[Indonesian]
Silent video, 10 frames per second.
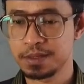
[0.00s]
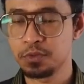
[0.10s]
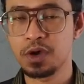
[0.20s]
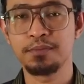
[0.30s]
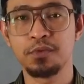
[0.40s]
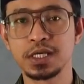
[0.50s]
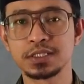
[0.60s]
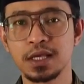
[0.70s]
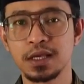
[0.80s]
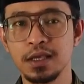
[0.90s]
kita berbuka
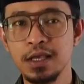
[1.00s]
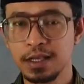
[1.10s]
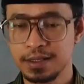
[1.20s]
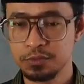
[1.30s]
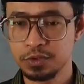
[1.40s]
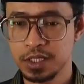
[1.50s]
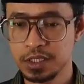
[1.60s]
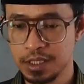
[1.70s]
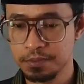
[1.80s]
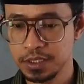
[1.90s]
puasa,
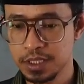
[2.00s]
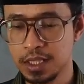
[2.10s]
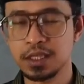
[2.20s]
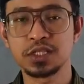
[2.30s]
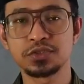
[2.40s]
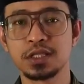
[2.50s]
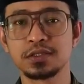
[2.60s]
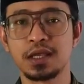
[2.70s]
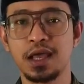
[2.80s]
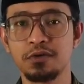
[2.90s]
kemudian kita menjalankan
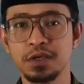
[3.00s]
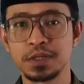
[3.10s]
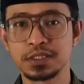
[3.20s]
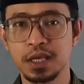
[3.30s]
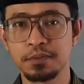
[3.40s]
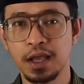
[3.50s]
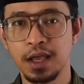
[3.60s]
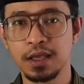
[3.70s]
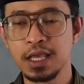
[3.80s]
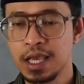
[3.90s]
sholat tarawih
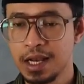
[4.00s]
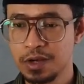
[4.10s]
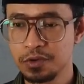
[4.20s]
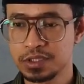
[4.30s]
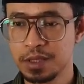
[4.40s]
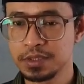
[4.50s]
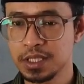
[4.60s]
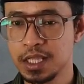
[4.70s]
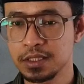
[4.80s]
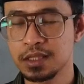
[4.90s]
berjamaah, lalu kita
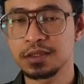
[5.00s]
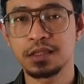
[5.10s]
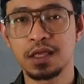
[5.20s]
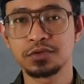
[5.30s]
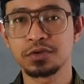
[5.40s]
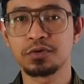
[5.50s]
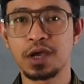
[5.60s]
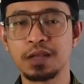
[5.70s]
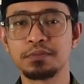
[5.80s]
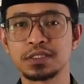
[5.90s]
menjalankan tadarsul
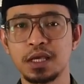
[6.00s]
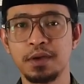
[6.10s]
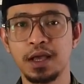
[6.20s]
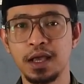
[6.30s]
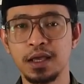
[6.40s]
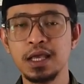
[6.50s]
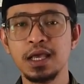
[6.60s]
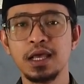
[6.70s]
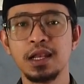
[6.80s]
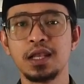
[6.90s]
Quran berjamaah,
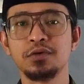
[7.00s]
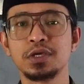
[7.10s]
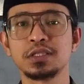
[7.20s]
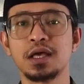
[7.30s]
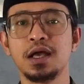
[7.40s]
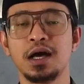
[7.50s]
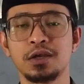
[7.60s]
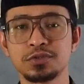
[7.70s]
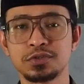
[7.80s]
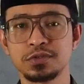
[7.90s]
lalu kita
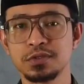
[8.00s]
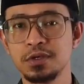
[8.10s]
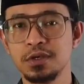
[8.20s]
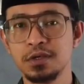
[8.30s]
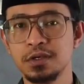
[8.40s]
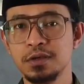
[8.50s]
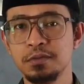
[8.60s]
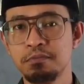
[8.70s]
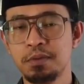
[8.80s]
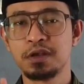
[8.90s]
harus
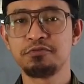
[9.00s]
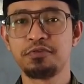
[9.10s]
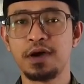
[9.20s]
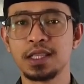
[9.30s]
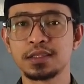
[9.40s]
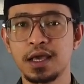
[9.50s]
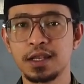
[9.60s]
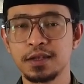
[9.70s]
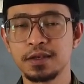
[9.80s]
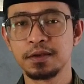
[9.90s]

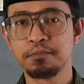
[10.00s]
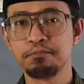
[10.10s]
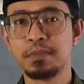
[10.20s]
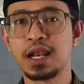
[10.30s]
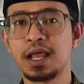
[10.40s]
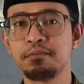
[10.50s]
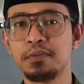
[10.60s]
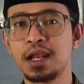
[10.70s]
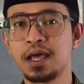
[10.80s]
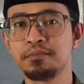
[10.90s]
memanfaatkan
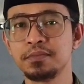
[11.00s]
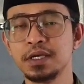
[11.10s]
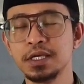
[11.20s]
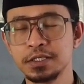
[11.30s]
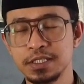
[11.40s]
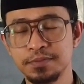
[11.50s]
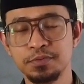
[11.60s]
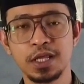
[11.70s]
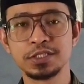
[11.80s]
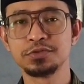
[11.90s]
malam-malam
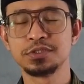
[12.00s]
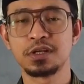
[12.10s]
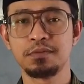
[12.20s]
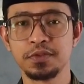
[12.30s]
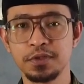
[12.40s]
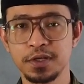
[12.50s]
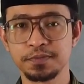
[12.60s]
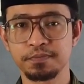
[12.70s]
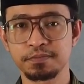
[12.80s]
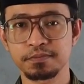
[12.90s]
di bulan suci
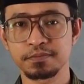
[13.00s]
Ramadan.